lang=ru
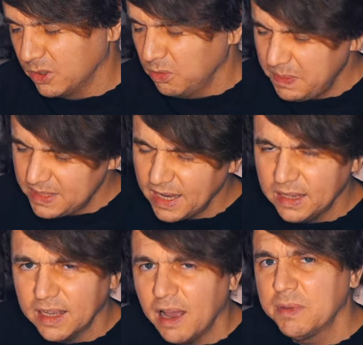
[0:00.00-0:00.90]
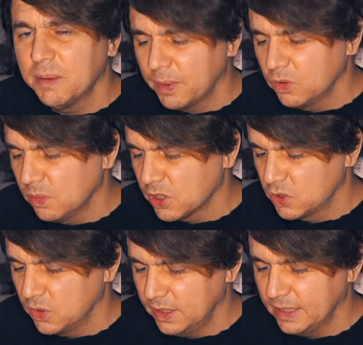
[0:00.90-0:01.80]
Но ну, 50 грамм я подумал,
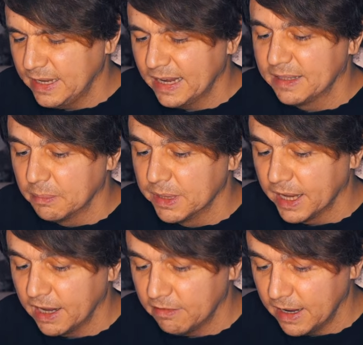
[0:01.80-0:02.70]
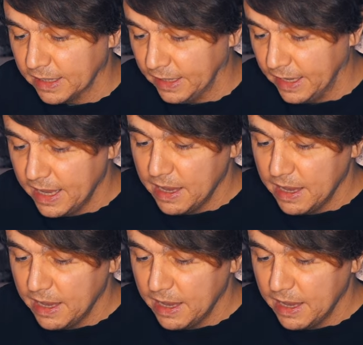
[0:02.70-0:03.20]
что это как-то многовато.